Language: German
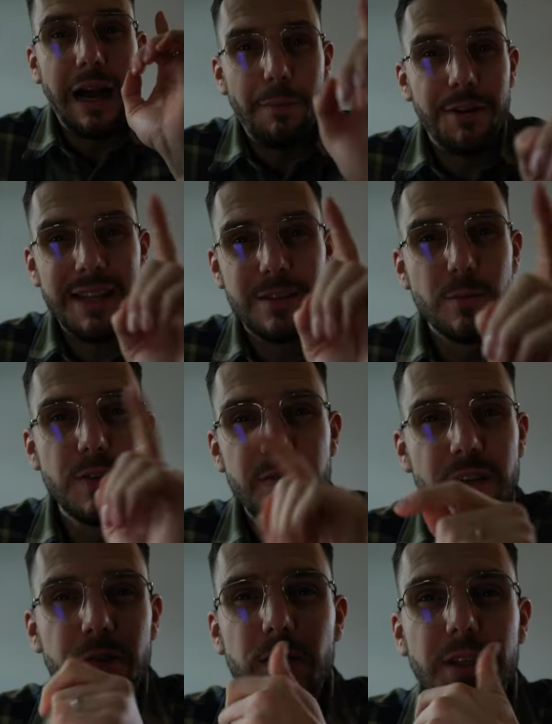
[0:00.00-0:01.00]
Aber dazu müssen
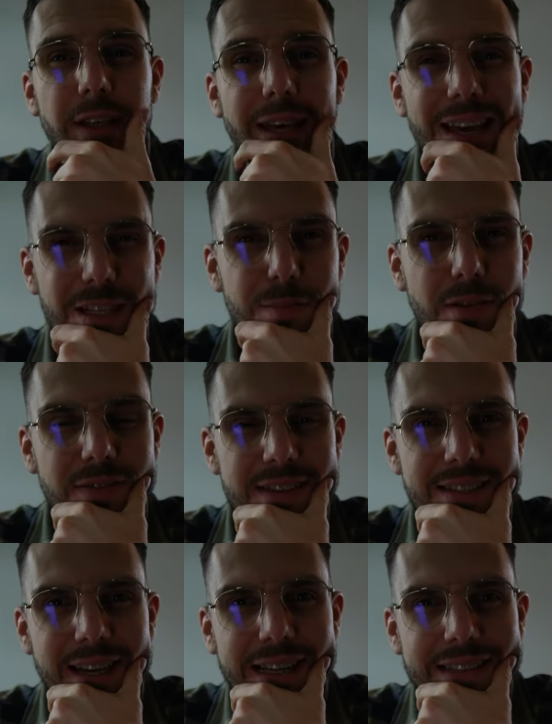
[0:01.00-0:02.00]
wir natürlich erstmal
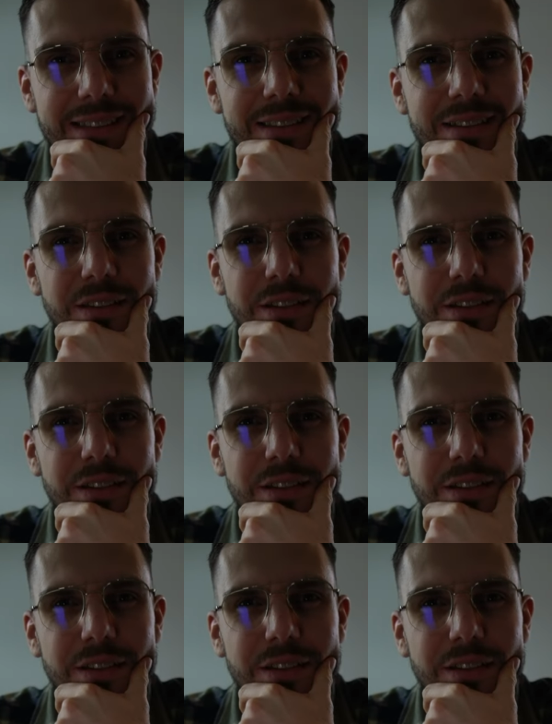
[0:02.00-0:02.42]
festhalten,